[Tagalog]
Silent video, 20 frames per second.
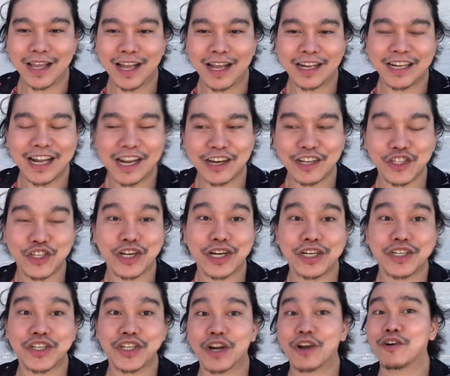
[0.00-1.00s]

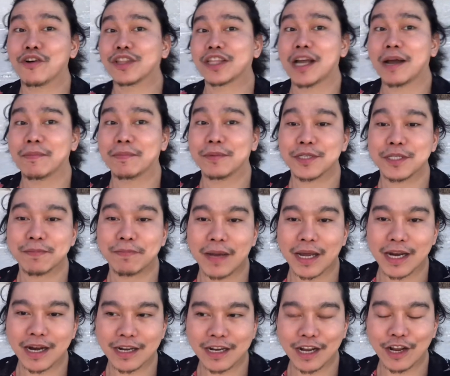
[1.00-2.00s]
na-recharge ako tapos
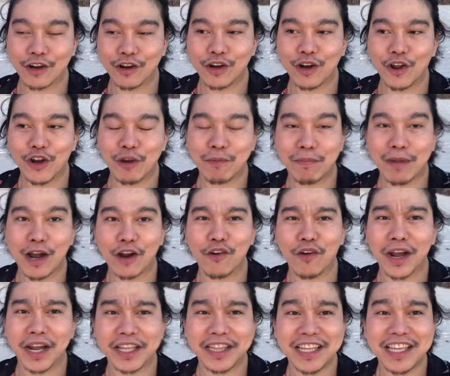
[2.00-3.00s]
parang nagkaroon ako ng
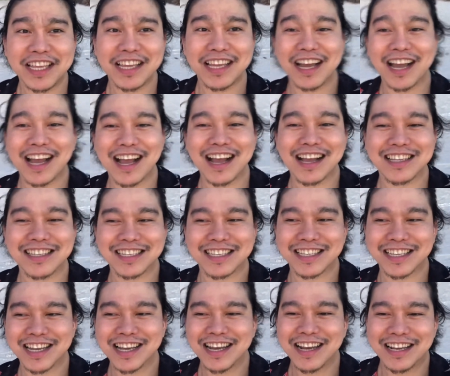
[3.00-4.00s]
bagong ideas